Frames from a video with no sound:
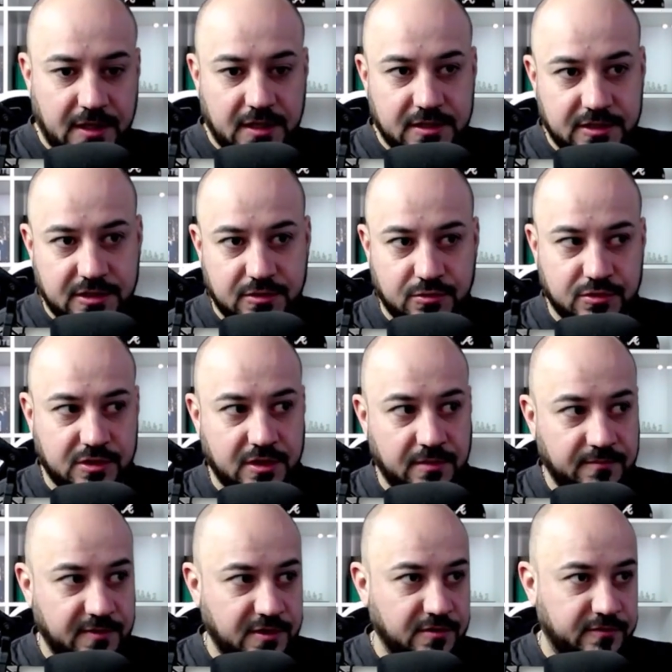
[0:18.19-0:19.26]
die unter dem
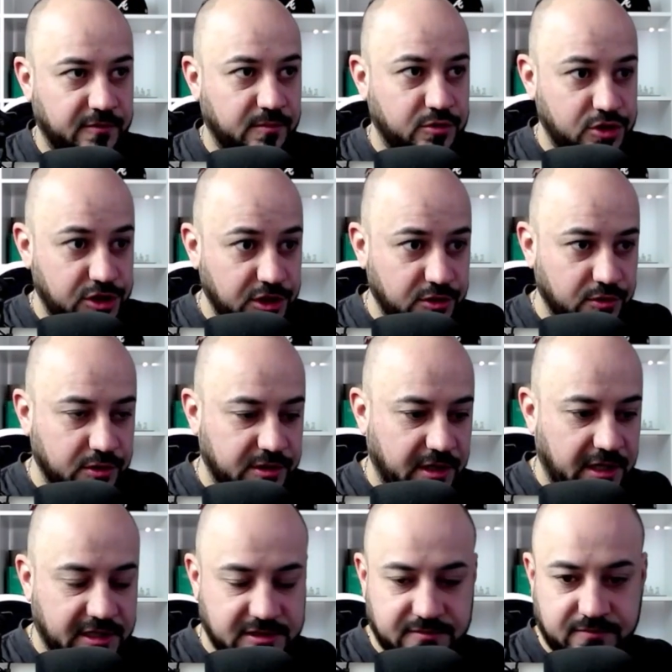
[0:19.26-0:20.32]
Video von Bushido
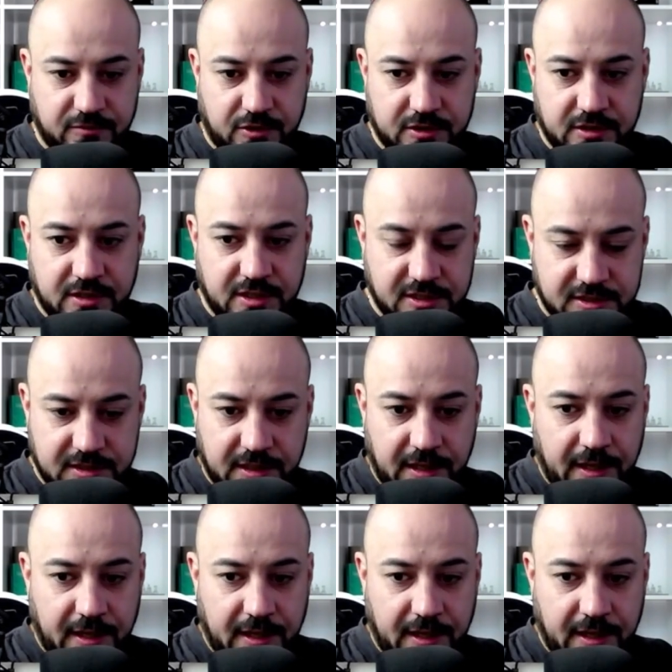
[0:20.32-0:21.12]
hinterlassen worden ist.